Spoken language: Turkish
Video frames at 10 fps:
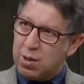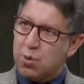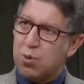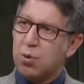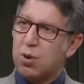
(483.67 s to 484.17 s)

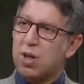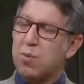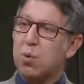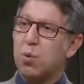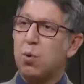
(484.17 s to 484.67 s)

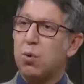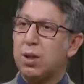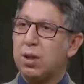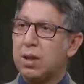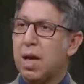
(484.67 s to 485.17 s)
çocuklarımız
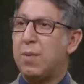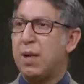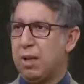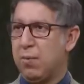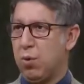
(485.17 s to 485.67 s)
konuları tam
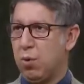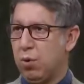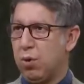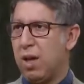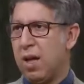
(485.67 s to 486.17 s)
anlamış olur